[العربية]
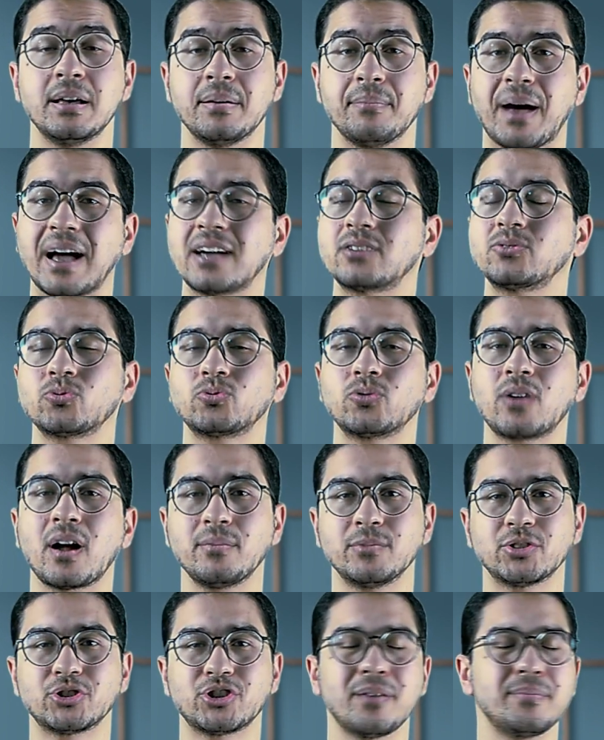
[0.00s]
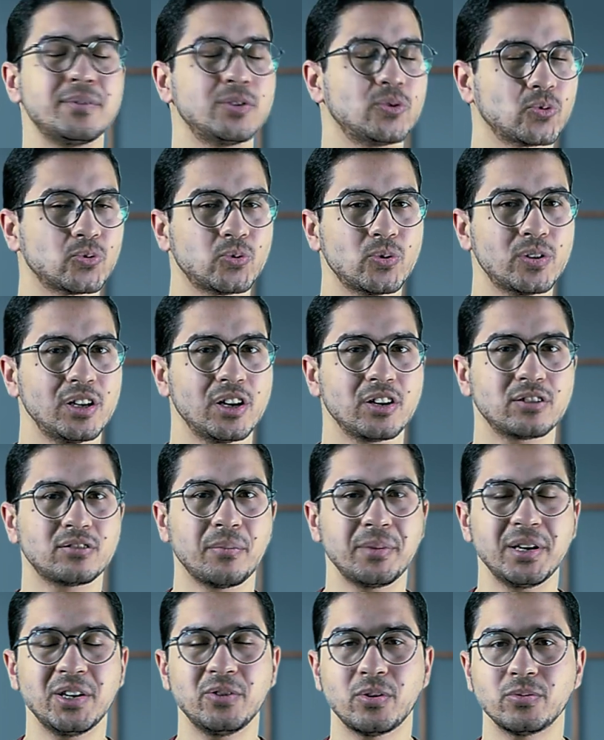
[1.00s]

معاك دكتور احمد شامي دكتور علاج طبيعي